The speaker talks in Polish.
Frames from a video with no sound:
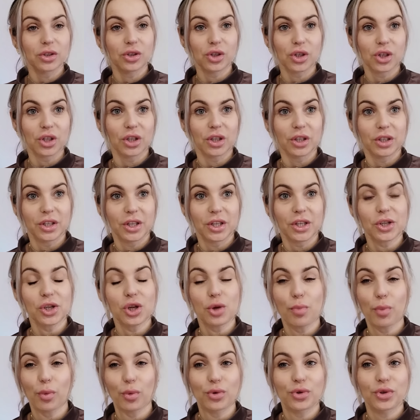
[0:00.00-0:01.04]
że
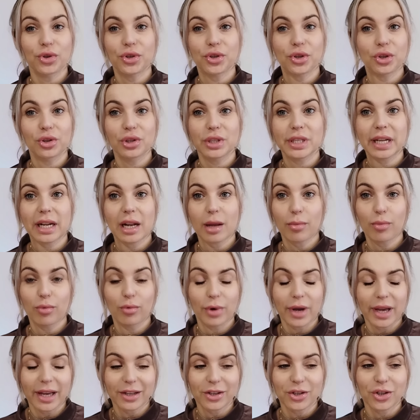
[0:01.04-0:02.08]
jeśli pójdziecie do sklepu
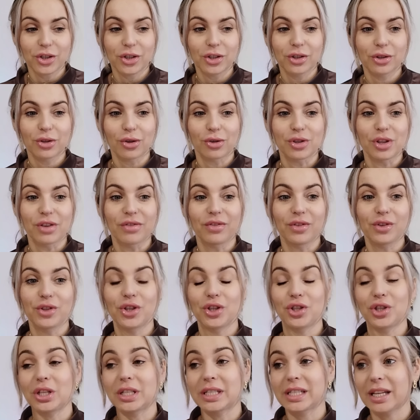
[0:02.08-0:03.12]
Action, to nie
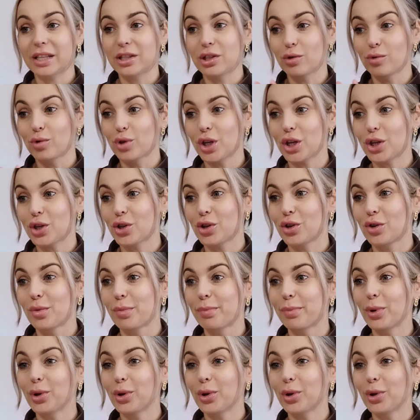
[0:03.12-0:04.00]
wyjdziecie z jedną rzeczą.